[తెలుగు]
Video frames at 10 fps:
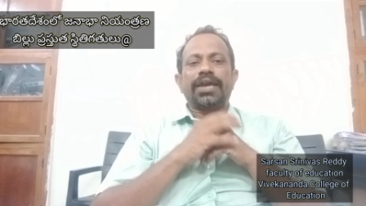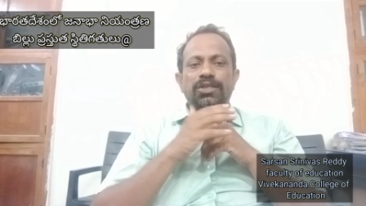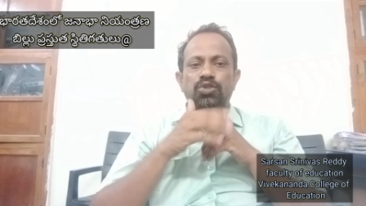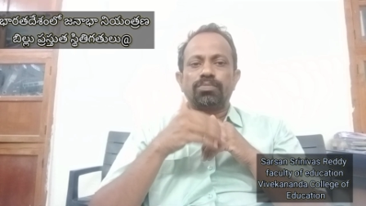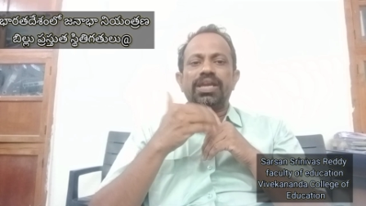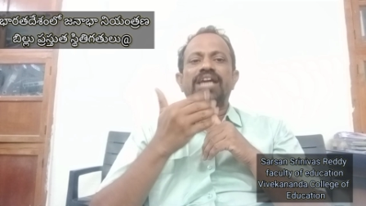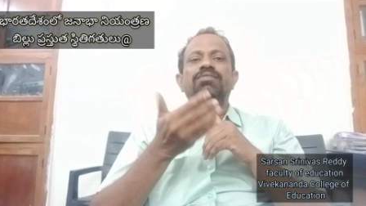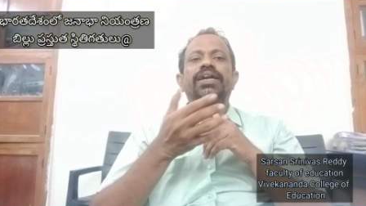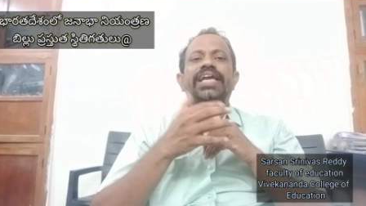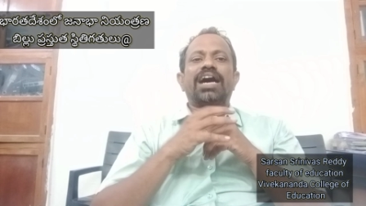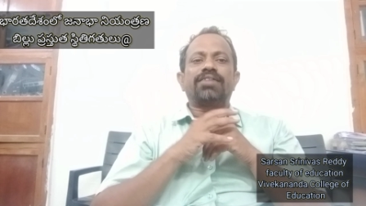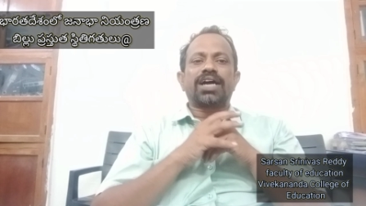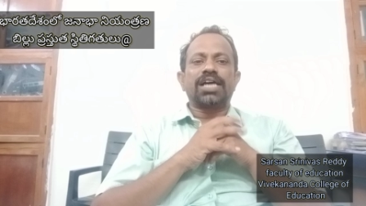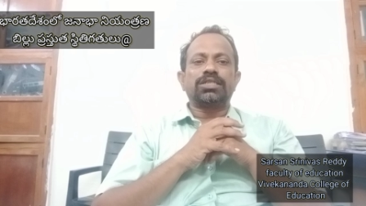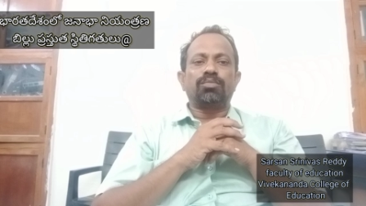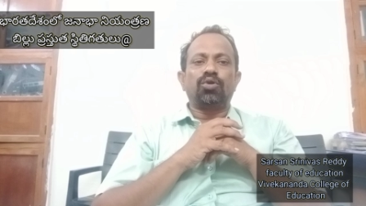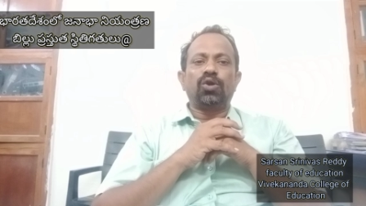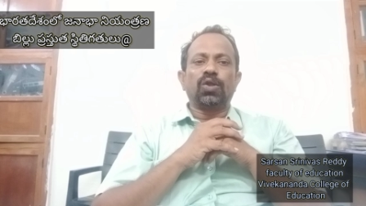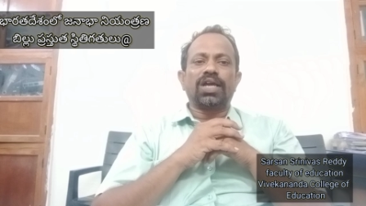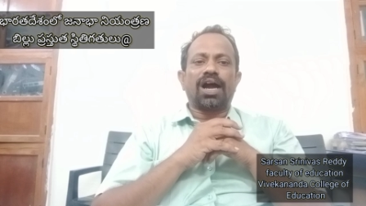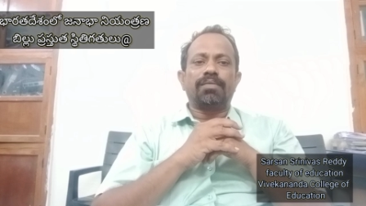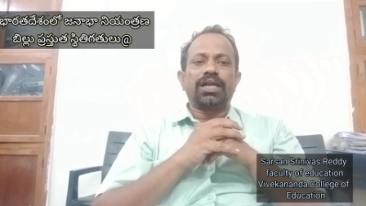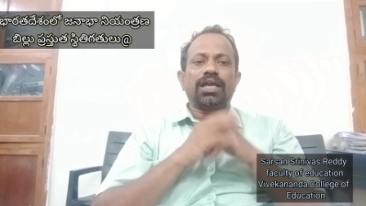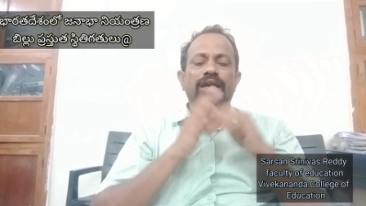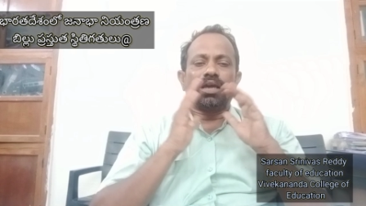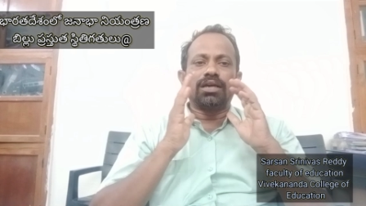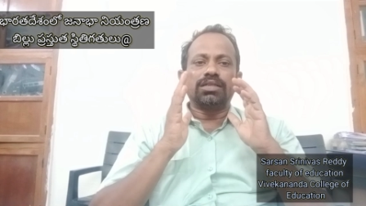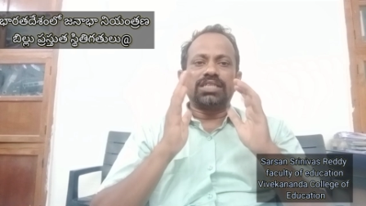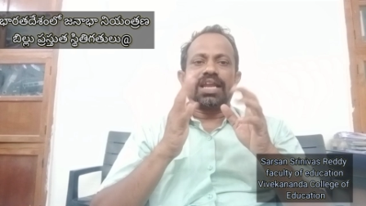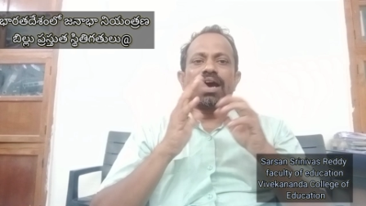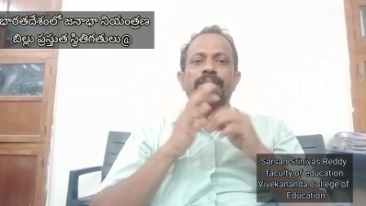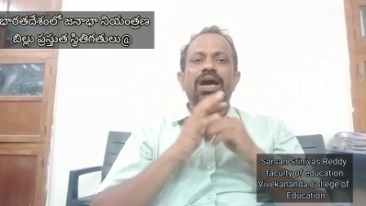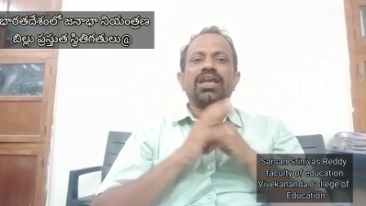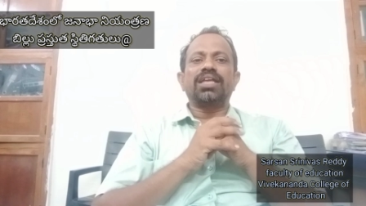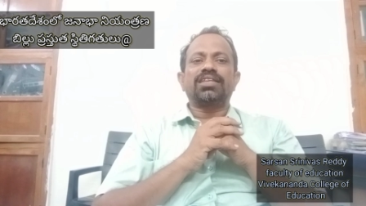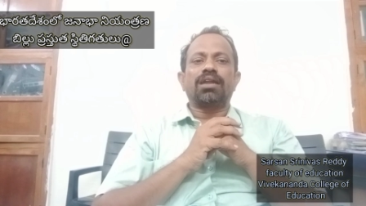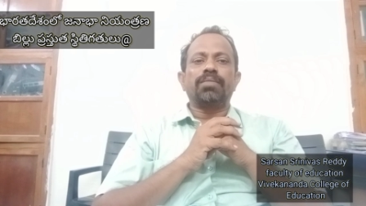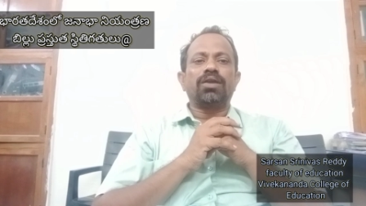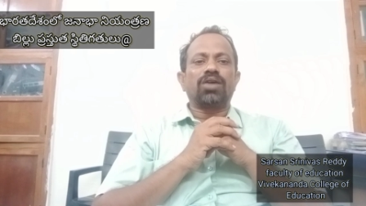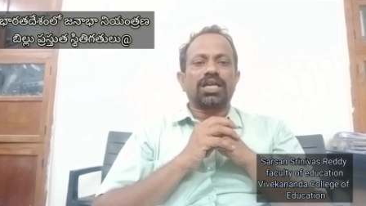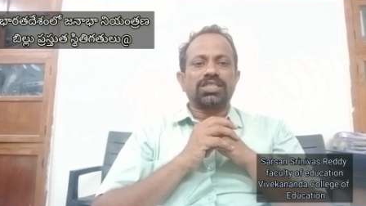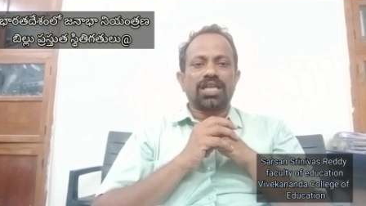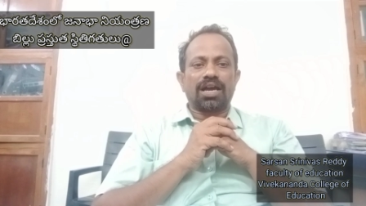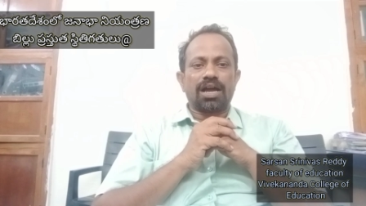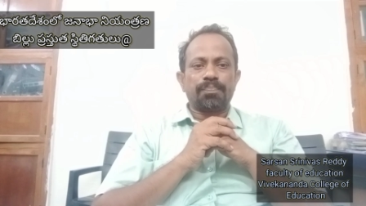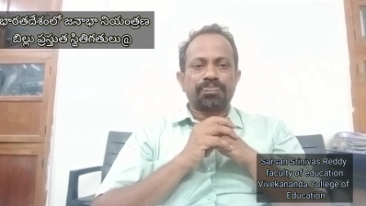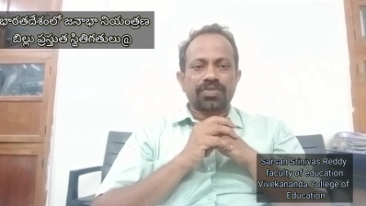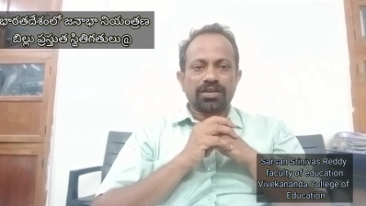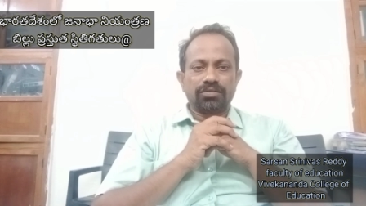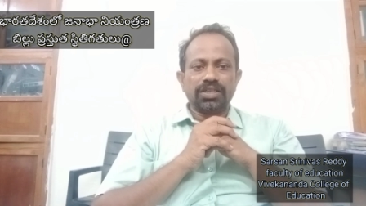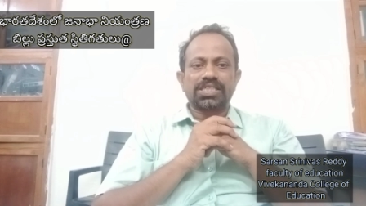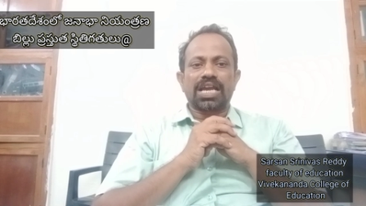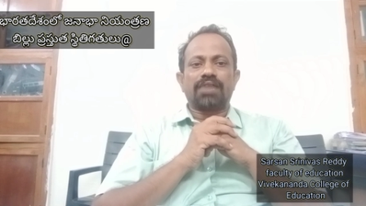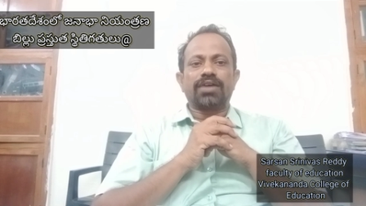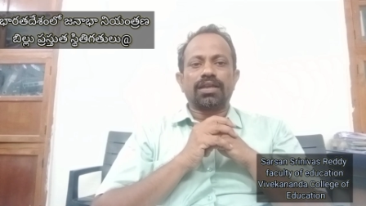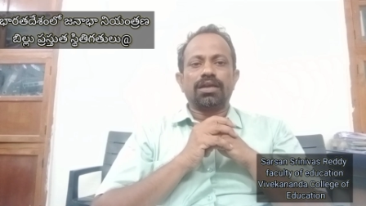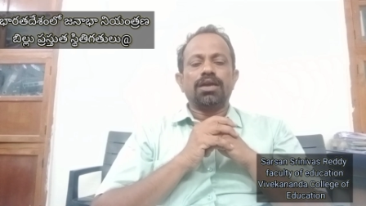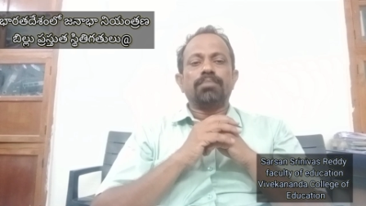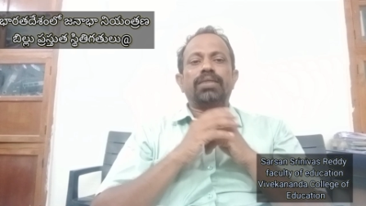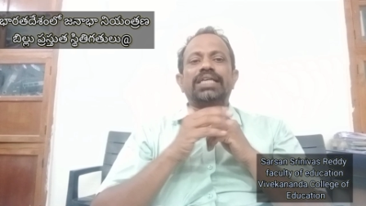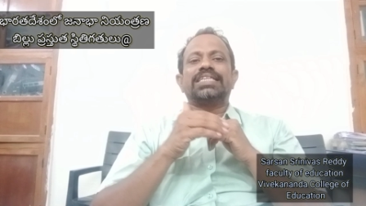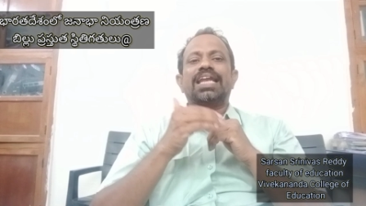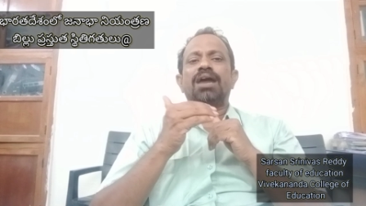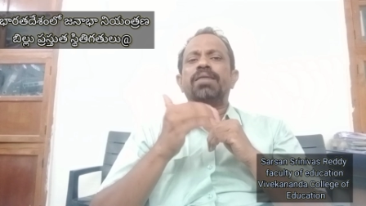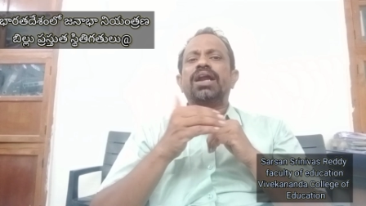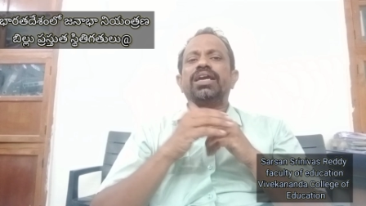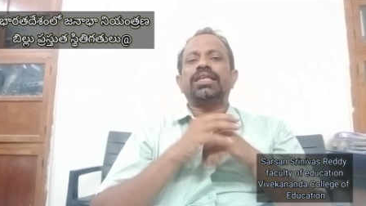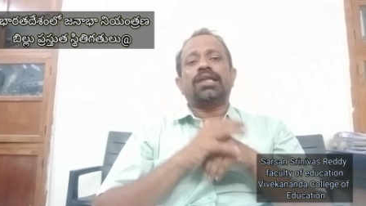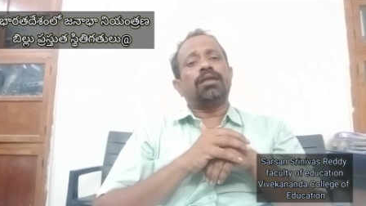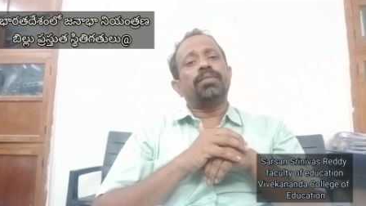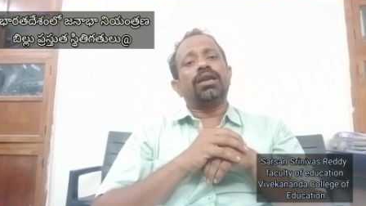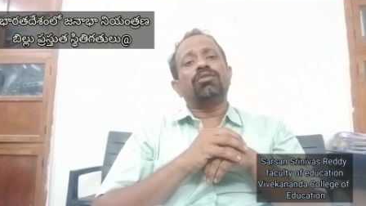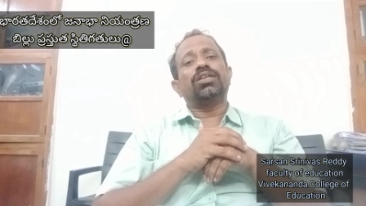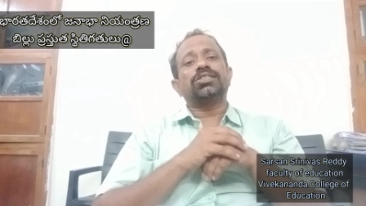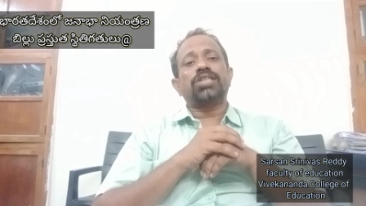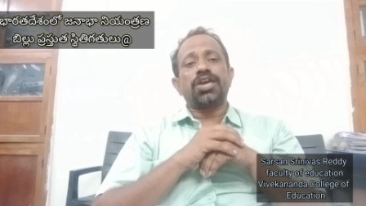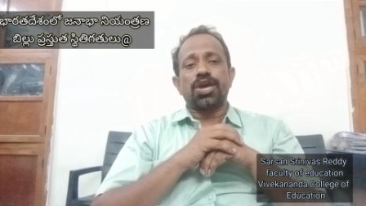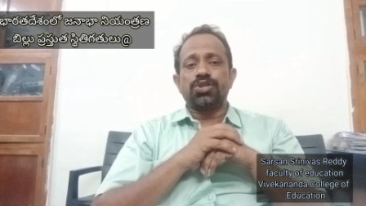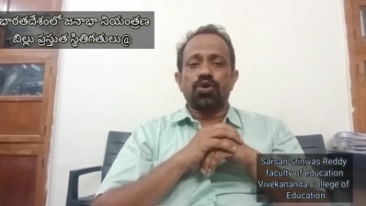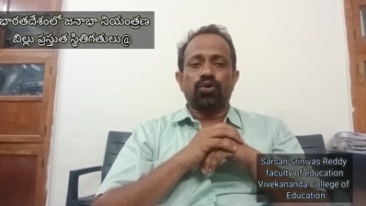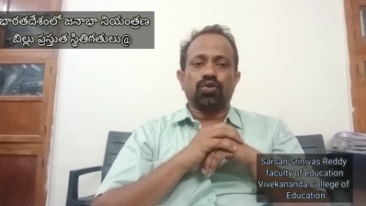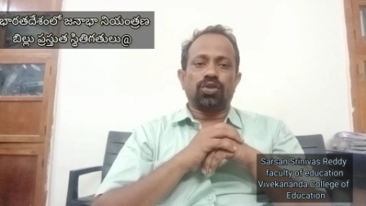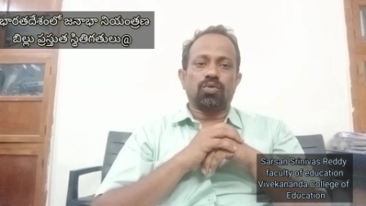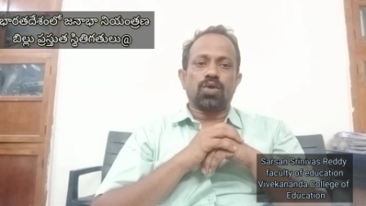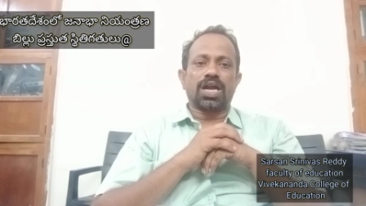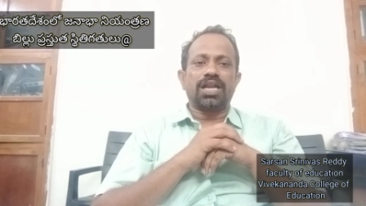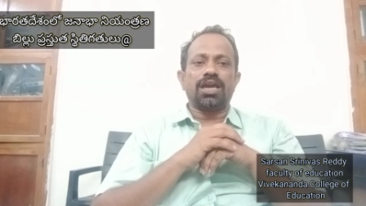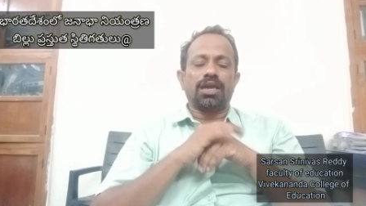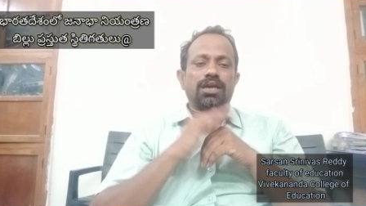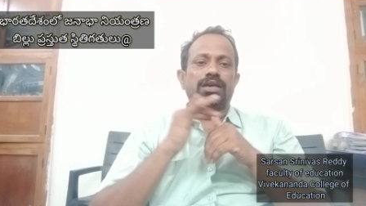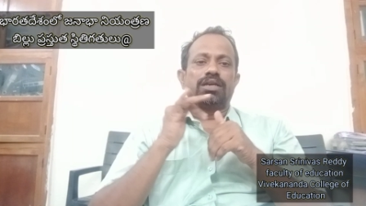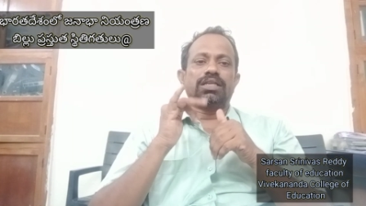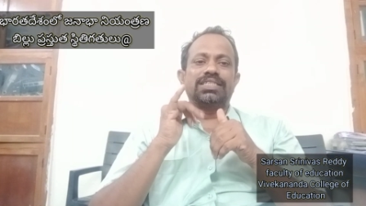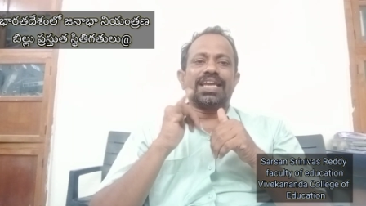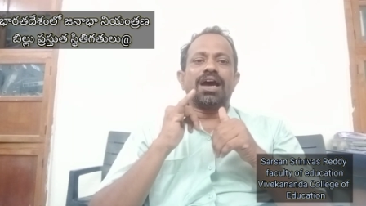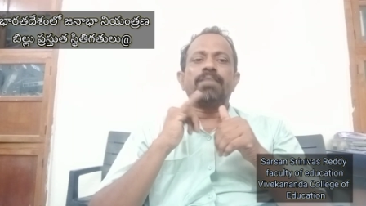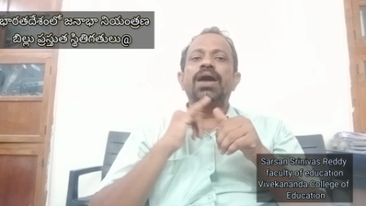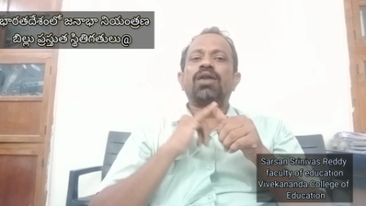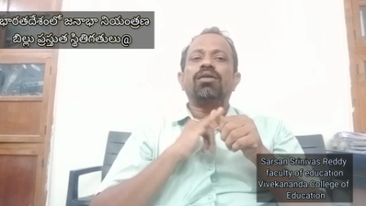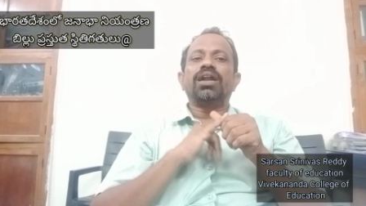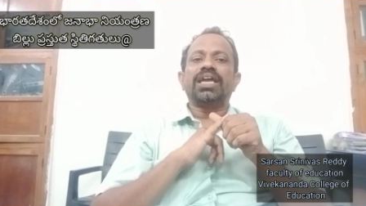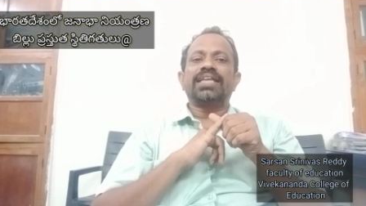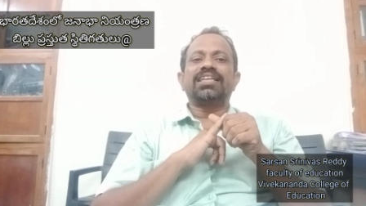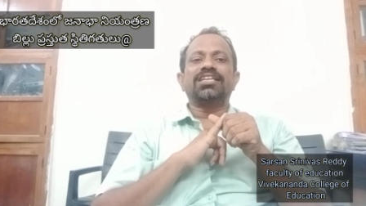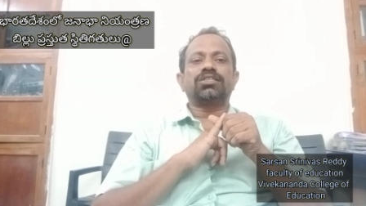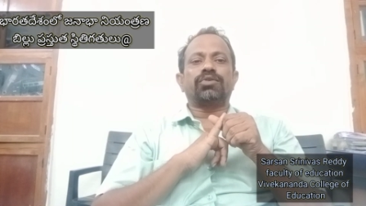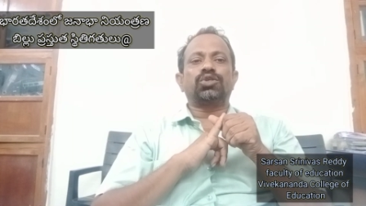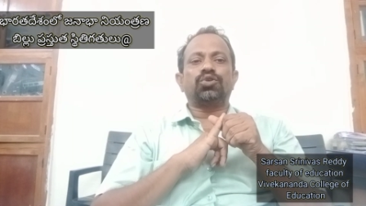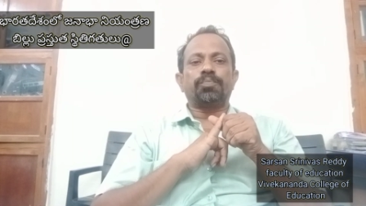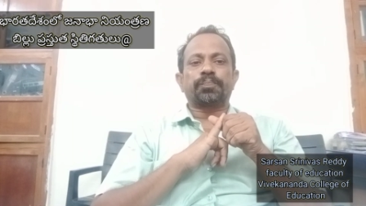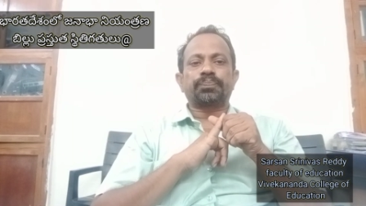హెచ్చుమీరేటువంటి అవకాశం ఉంటుంది కాబట్టి జనాభా నియంత్రణ బిల్లును ఖచ్చితంగా తీసుకురావాలి మరి జనాభా నియంత్రణ బిల్లును తెస్తే ఏం జరుగుతుంది ఒకటి జనాభాను నియంత్రించవచ్చు